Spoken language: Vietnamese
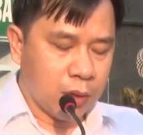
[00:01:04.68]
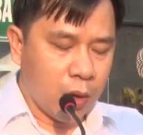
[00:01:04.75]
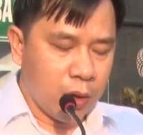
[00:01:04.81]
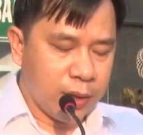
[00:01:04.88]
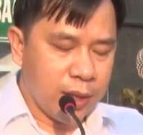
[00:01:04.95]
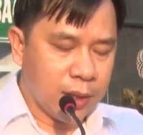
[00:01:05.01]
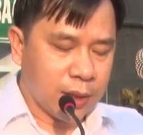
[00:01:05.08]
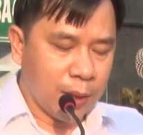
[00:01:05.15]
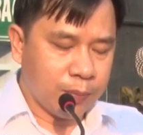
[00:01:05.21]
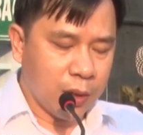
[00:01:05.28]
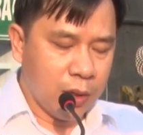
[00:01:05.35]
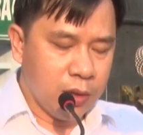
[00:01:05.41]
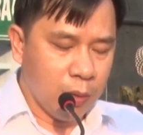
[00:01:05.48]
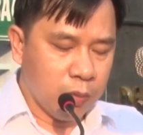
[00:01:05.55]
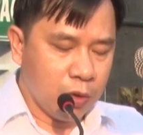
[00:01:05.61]
kêu gọi
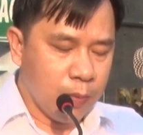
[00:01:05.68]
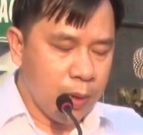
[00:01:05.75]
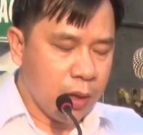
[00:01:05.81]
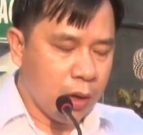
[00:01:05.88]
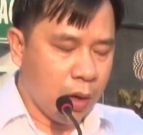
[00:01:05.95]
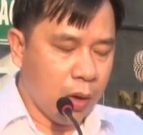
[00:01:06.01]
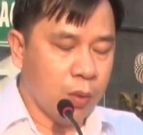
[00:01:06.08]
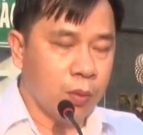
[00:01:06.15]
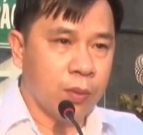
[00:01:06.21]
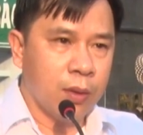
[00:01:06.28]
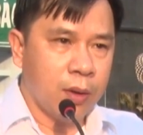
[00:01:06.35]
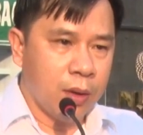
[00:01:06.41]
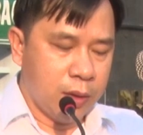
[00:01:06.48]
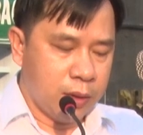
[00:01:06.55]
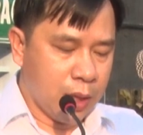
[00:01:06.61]
toàn dân tập luyện thể dục
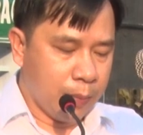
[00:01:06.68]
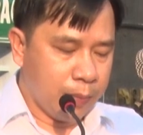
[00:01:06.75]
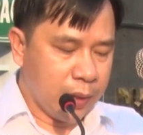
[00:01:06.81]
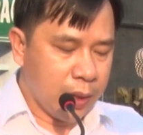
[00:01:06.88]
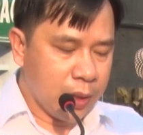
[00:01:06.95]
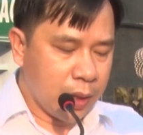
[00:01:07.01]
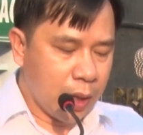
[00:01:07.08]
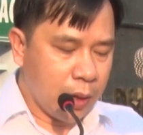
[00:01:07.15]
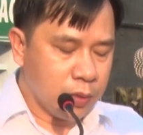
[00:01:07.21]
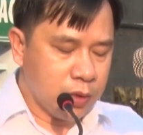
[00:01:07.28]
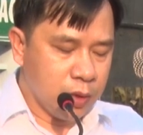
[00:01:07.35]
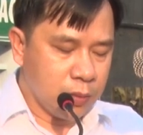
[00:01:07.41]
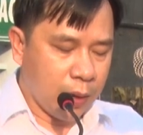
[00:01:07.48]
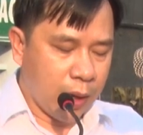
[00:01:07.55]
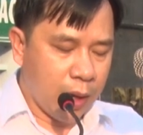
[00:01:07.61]
thể thao.
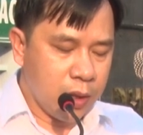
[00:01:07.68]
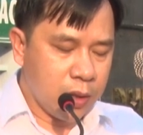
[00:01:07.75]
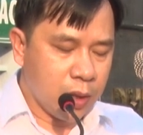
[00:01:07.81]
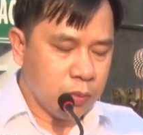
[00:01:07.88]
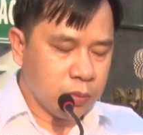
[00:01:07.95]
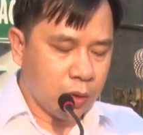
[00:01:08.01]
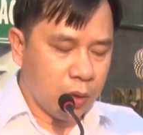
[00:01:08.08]
Ngay sau lễ